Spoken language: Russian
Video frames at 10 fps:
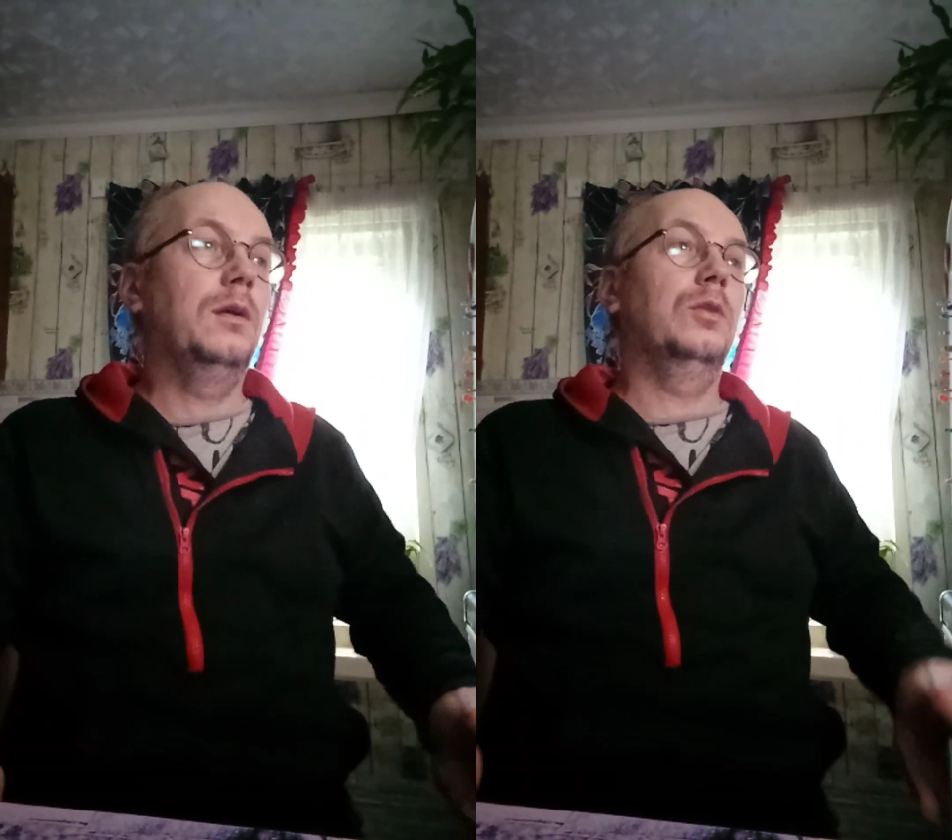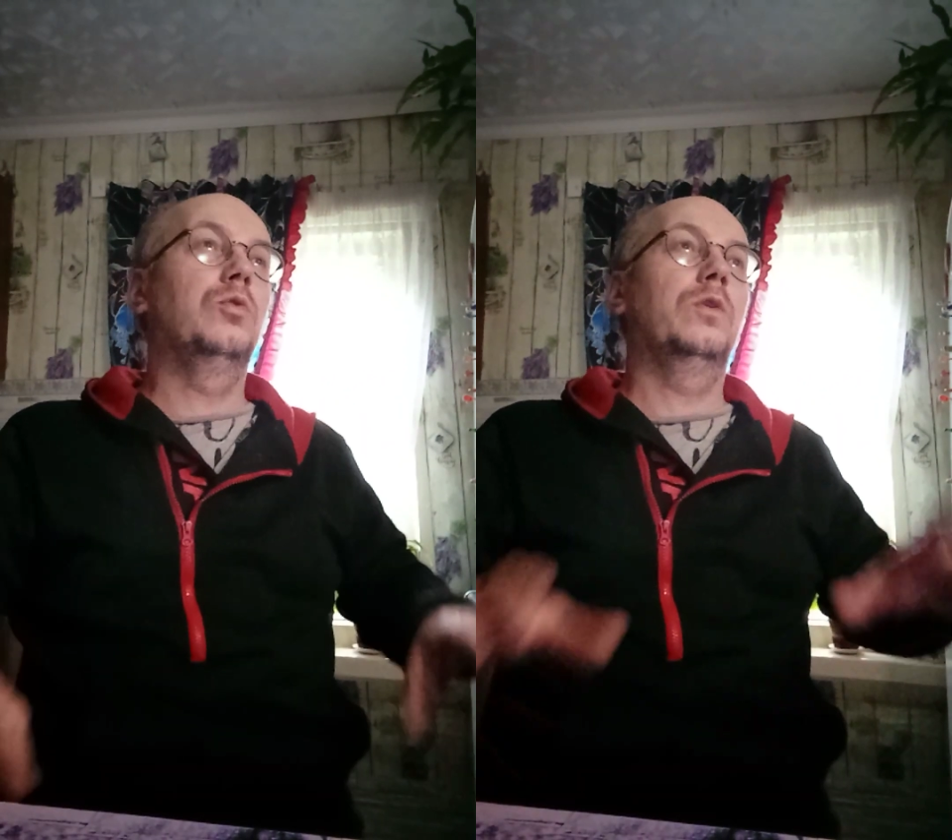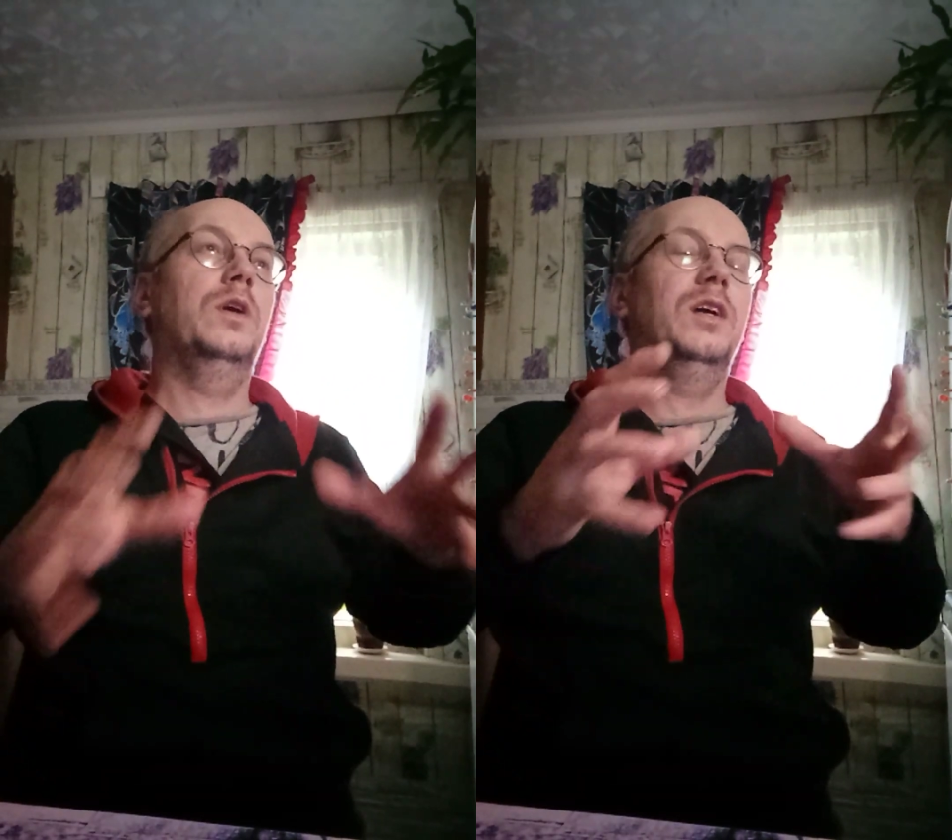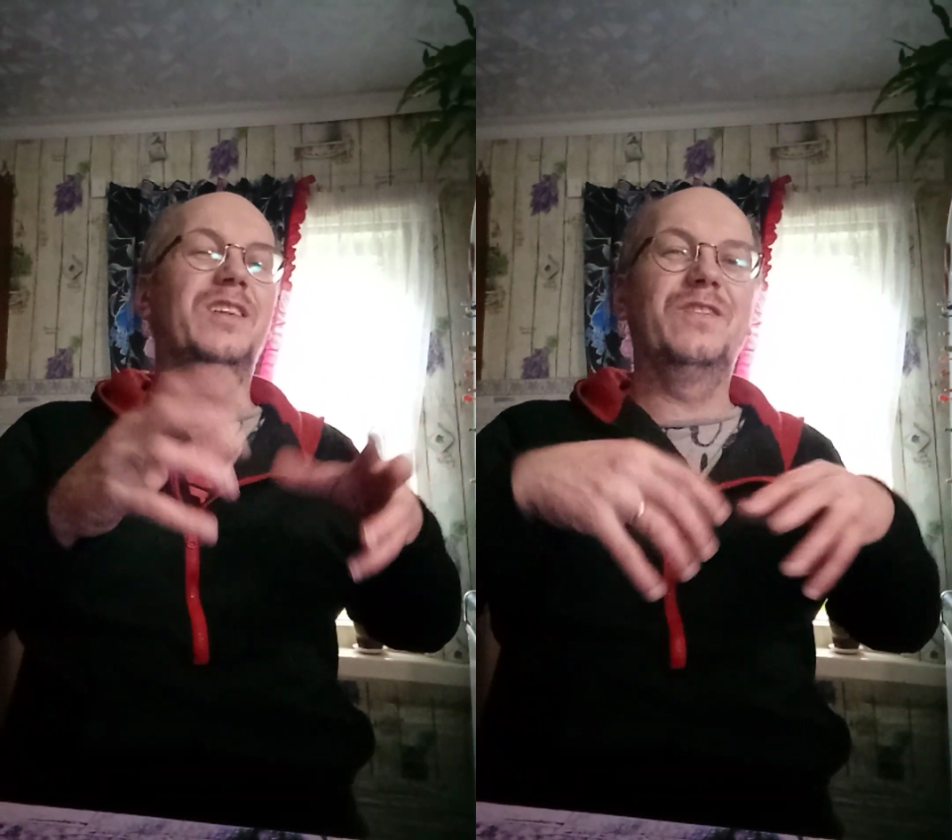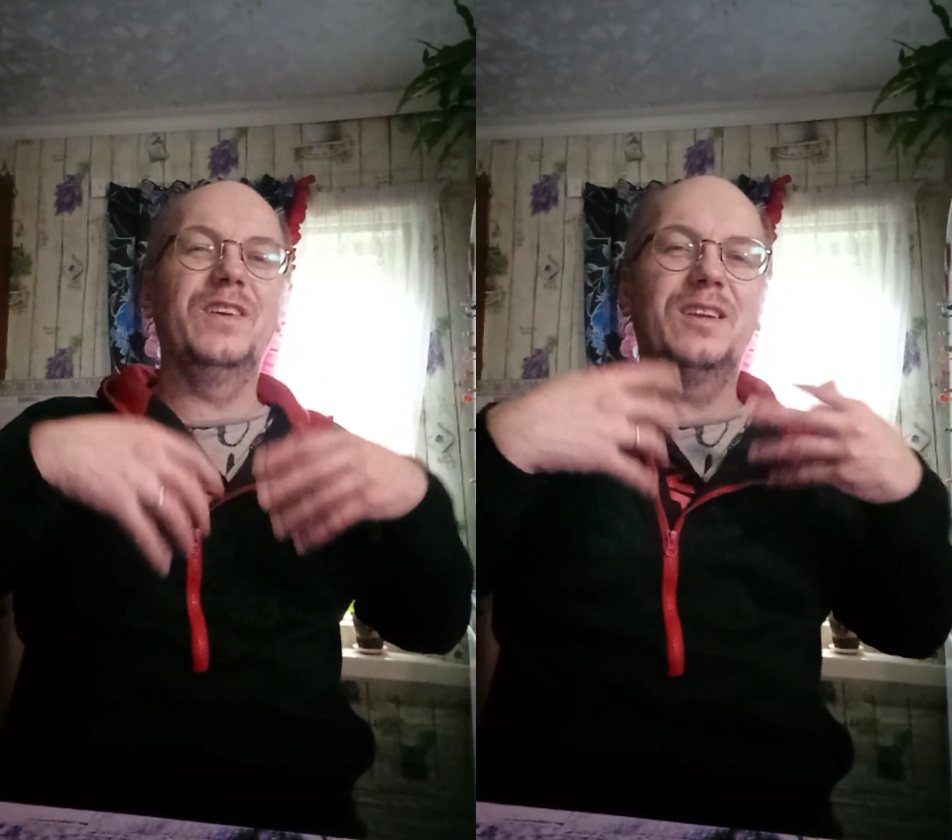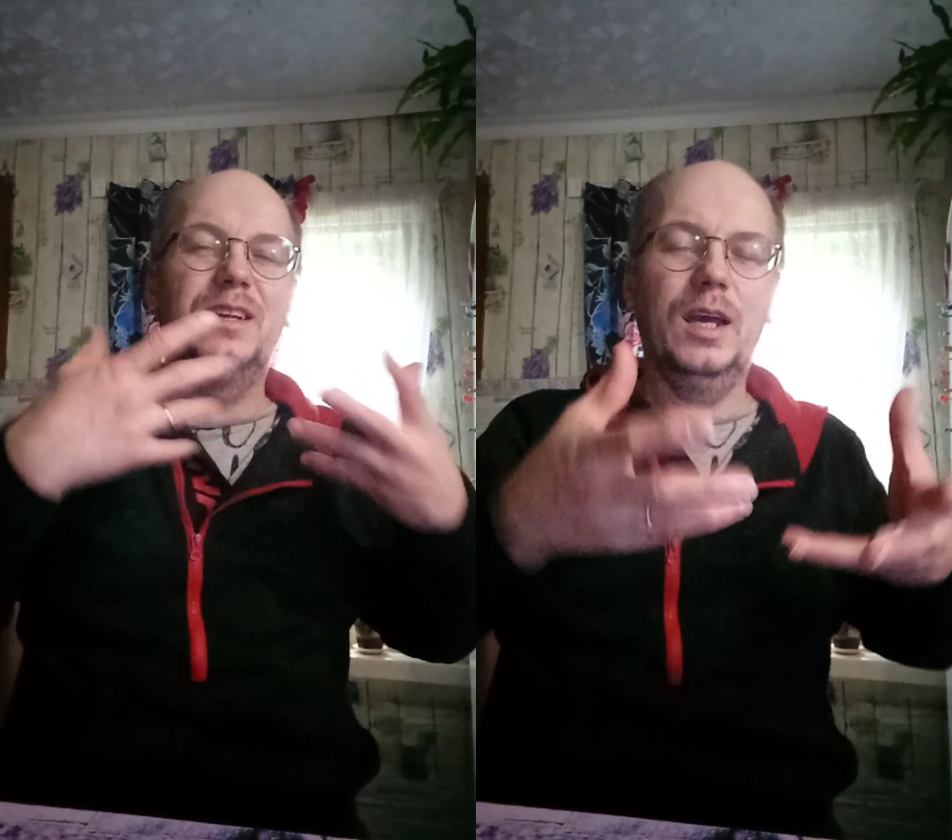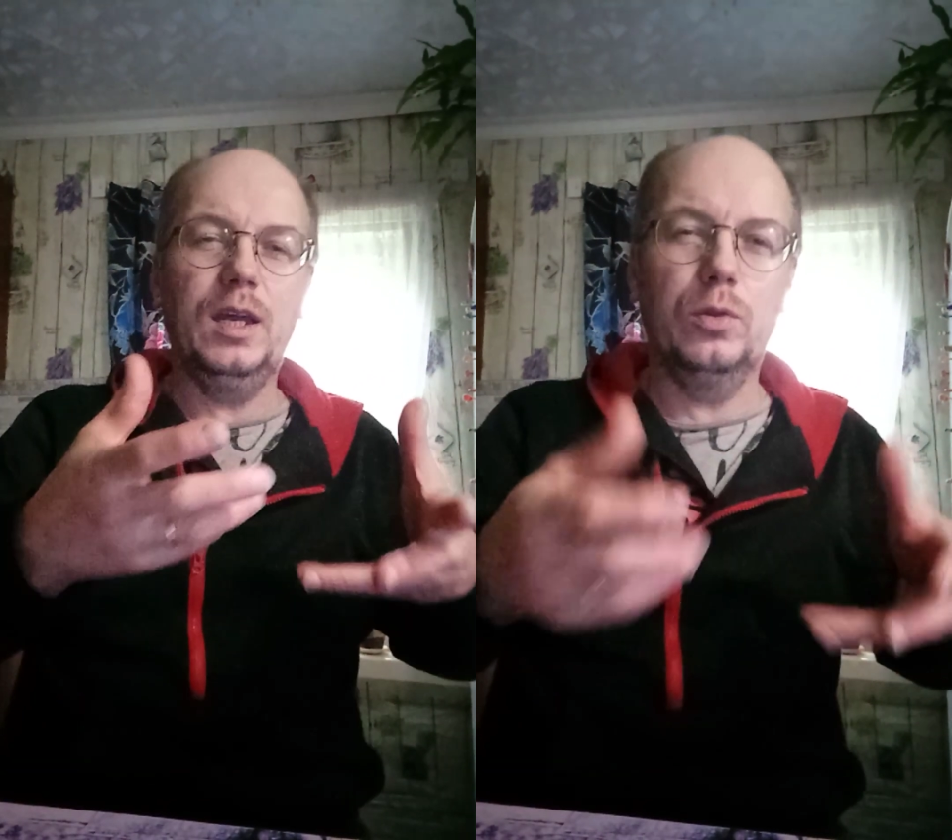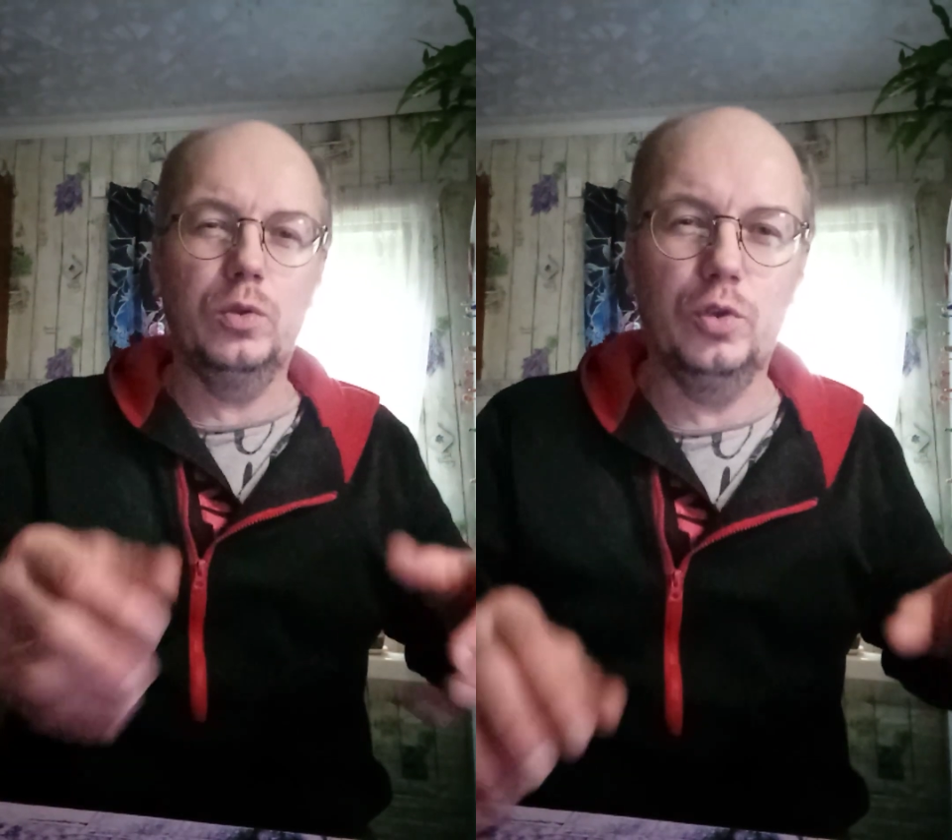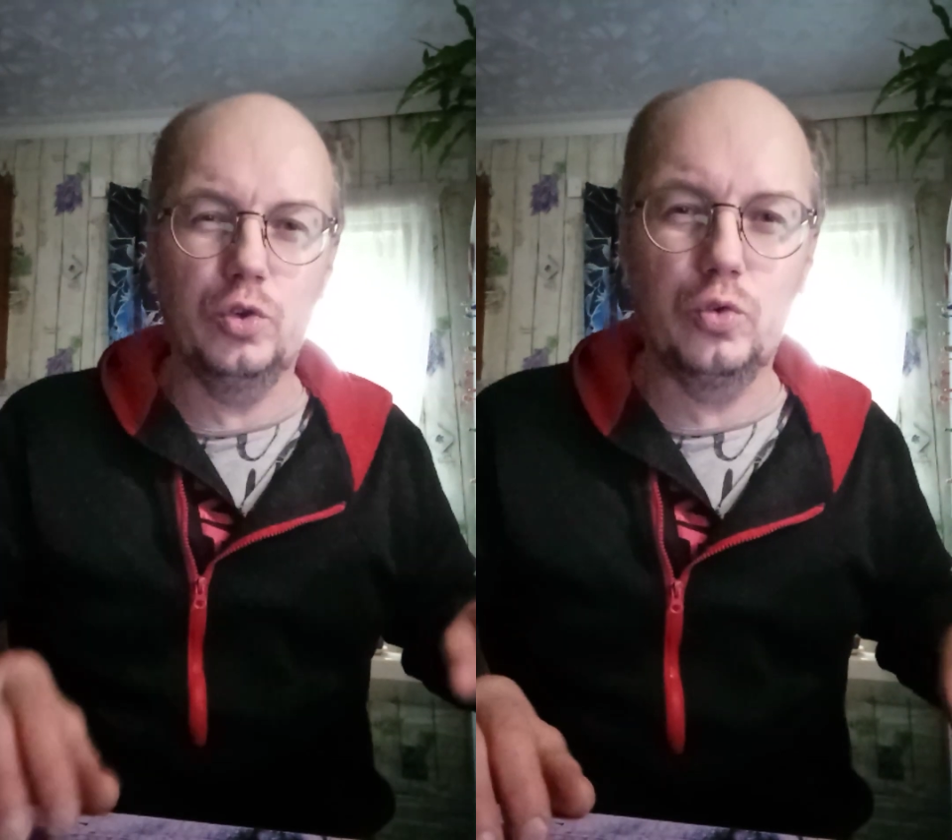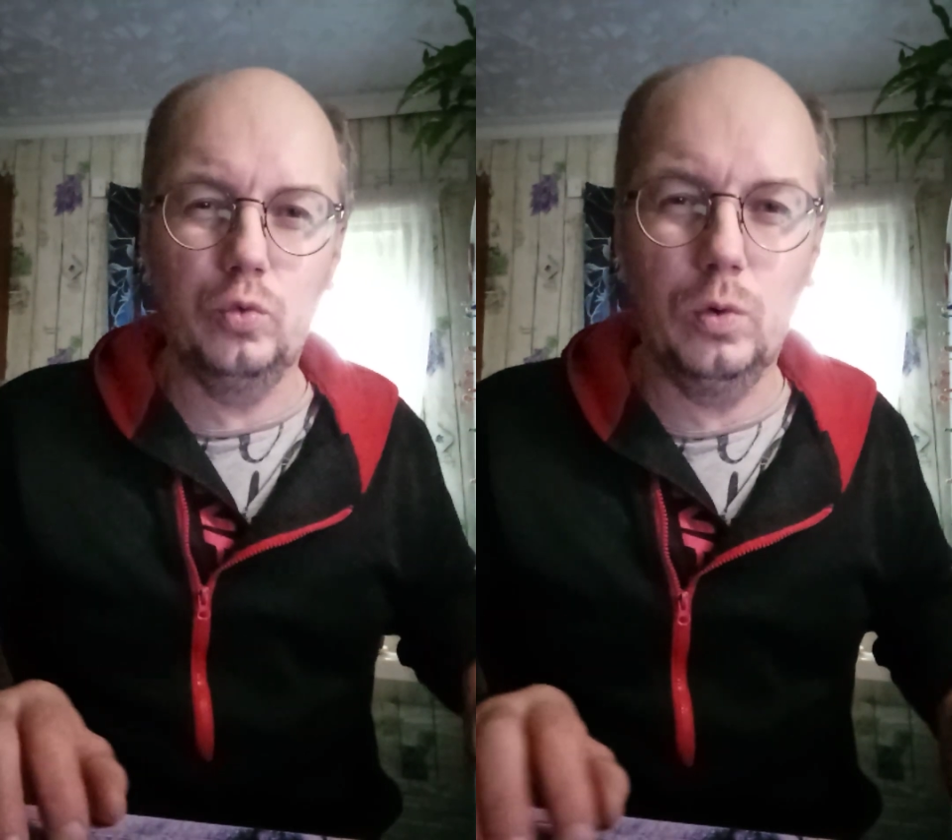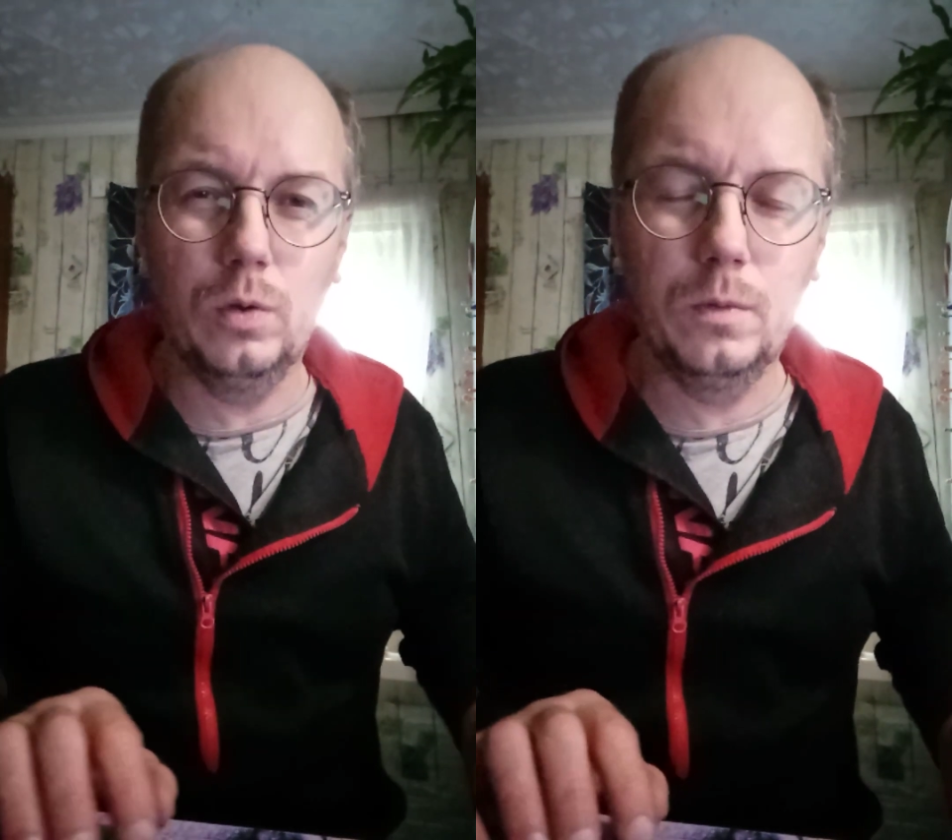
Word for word: которые отвергают Ишуа.